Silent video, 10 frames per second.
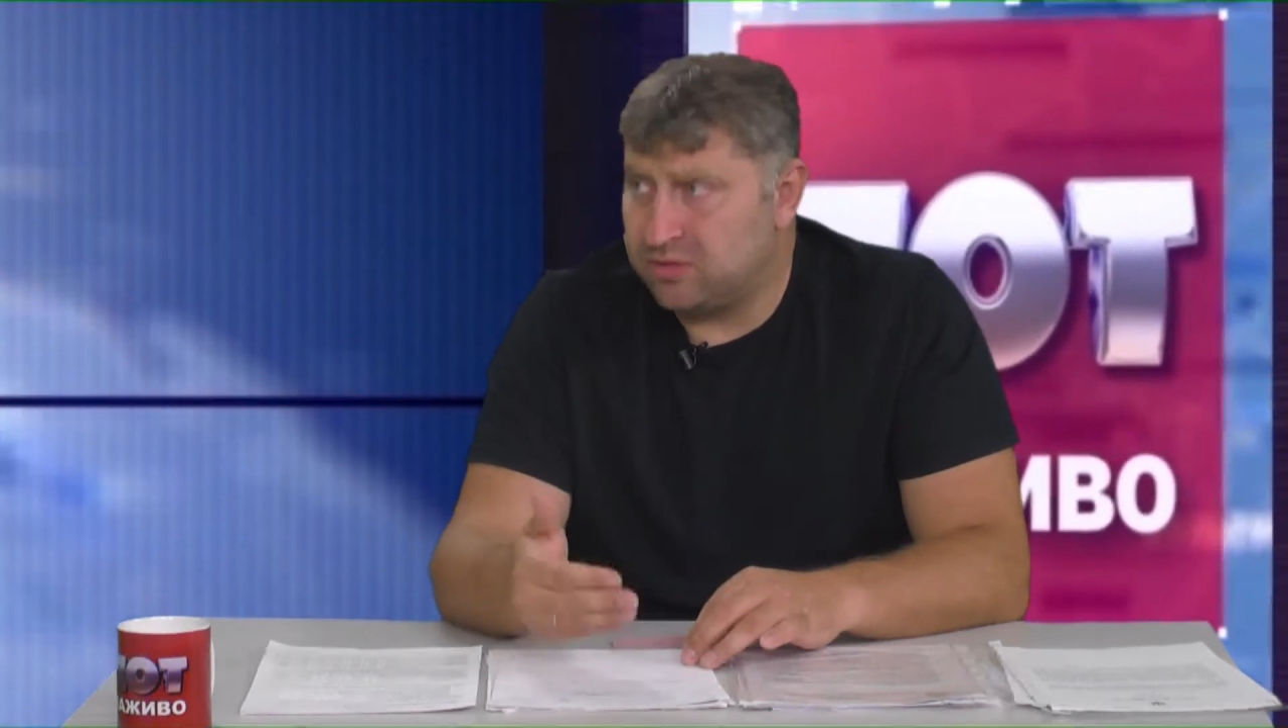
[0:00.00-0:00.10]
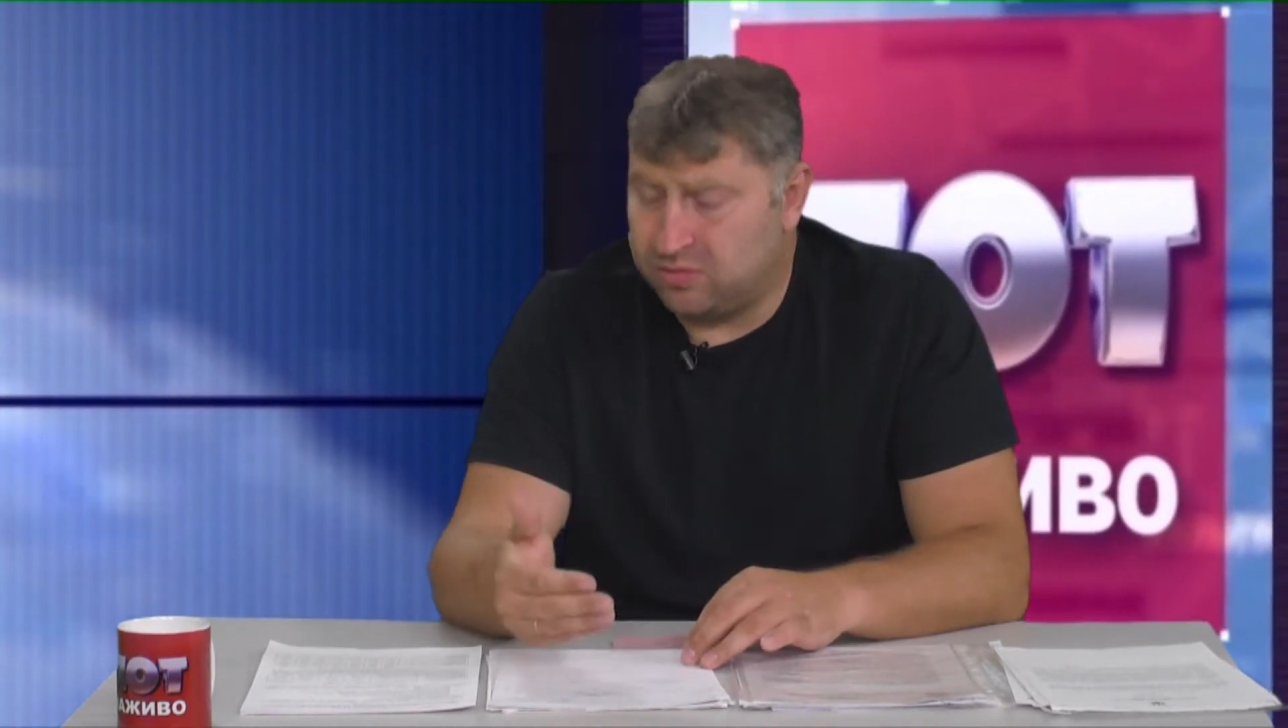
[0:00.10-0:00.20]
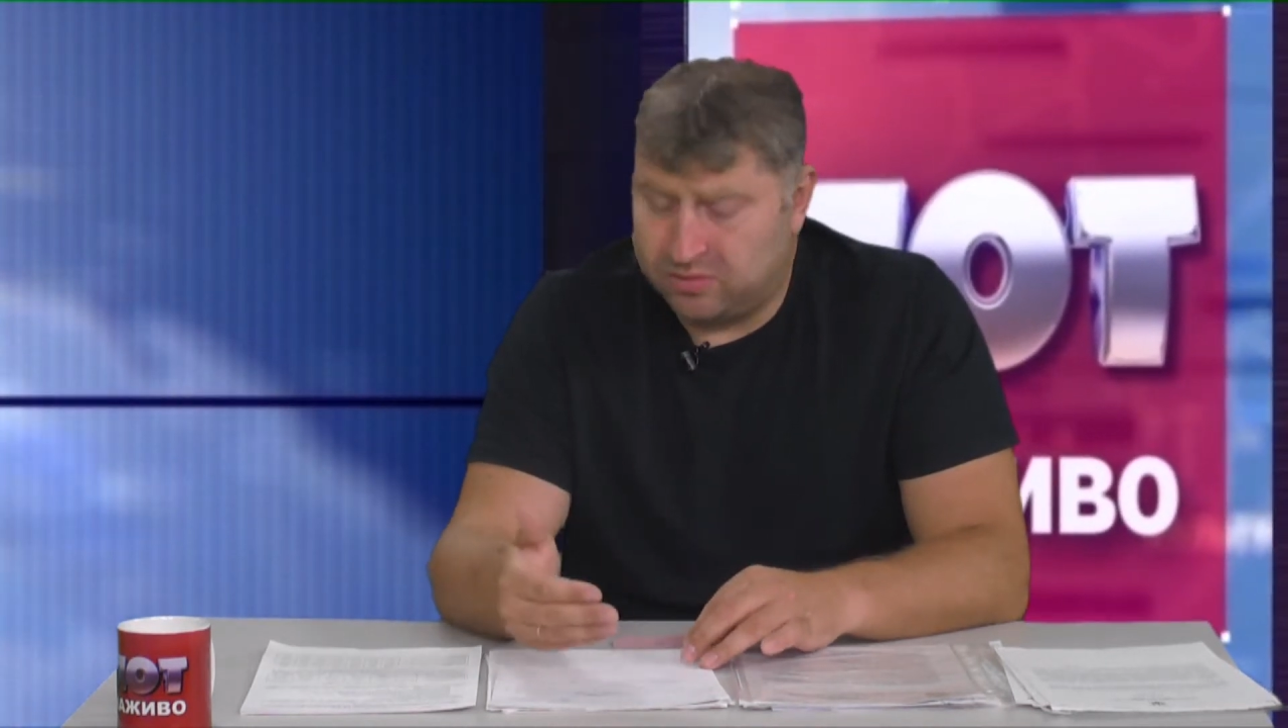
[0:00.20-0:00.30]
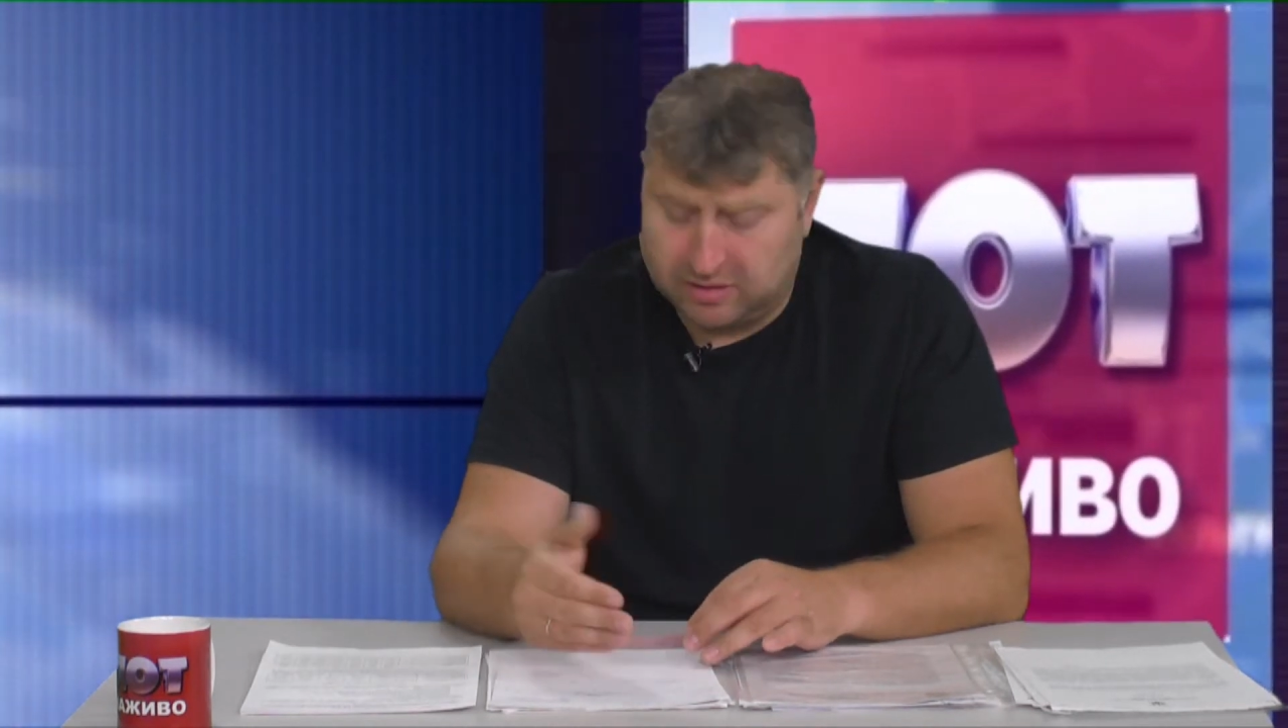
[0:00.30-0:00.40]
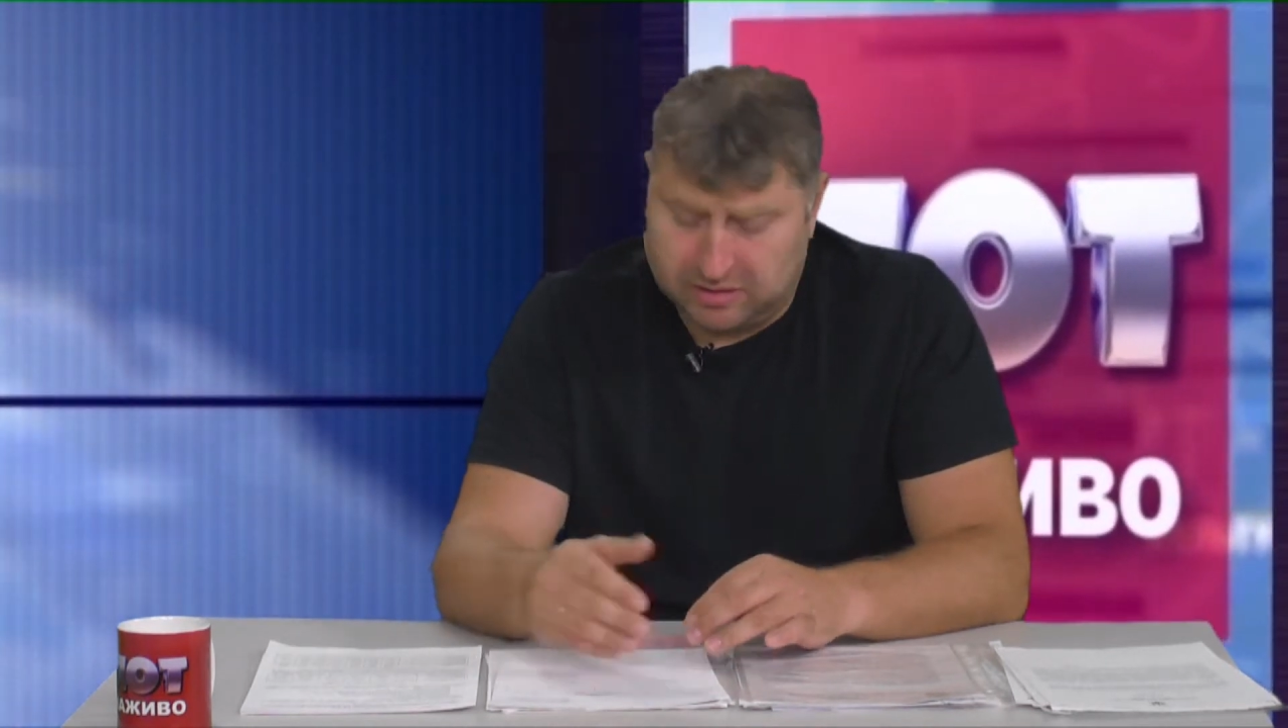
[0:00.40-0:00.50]

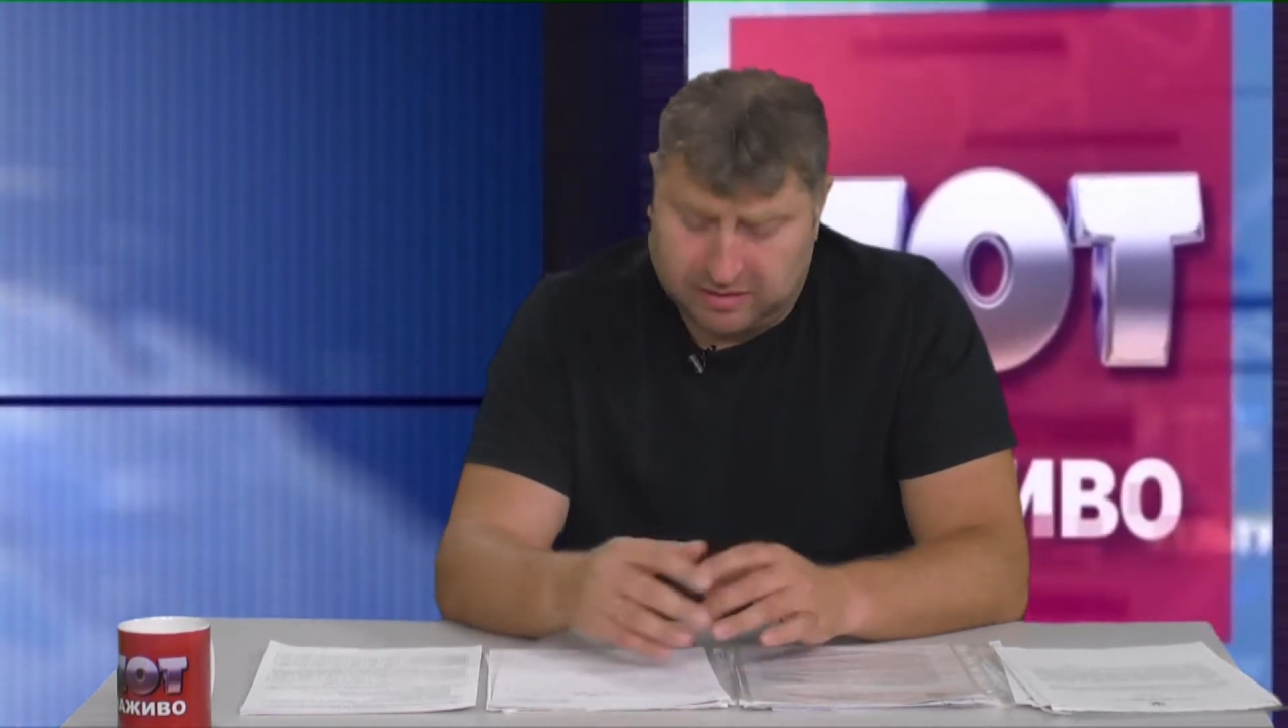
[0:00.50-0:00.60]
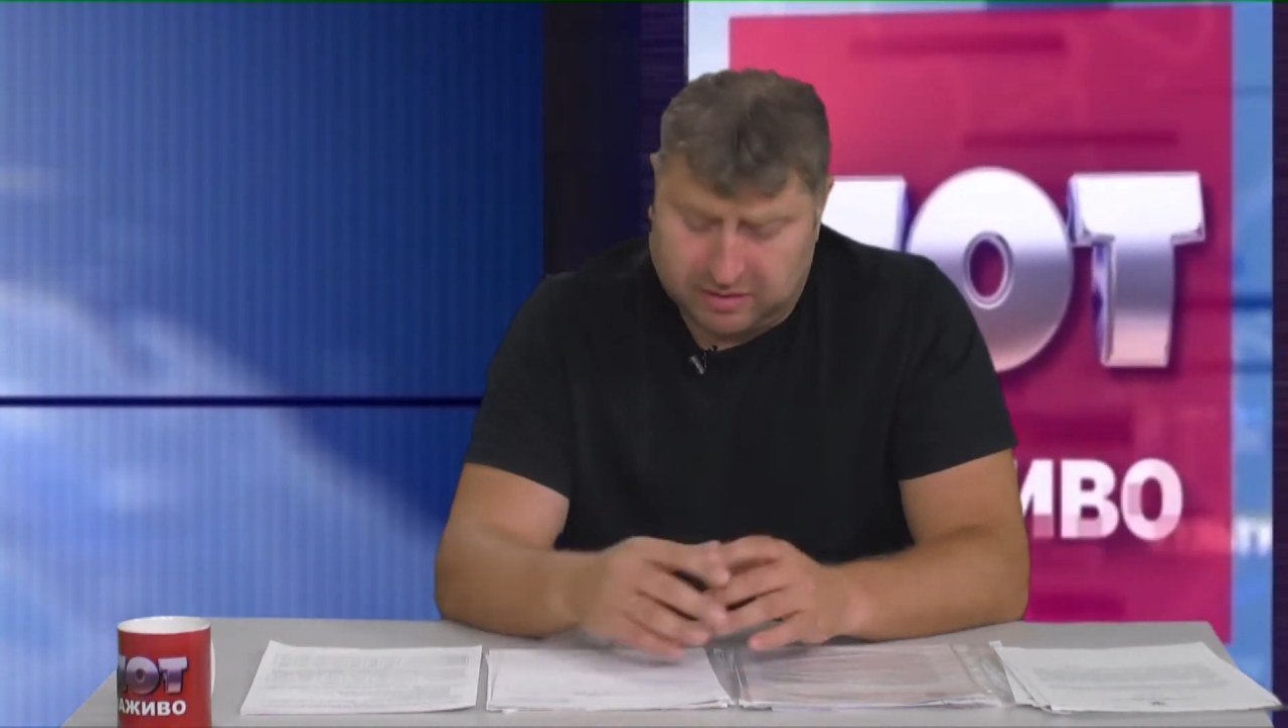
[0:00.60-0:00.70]
сезонно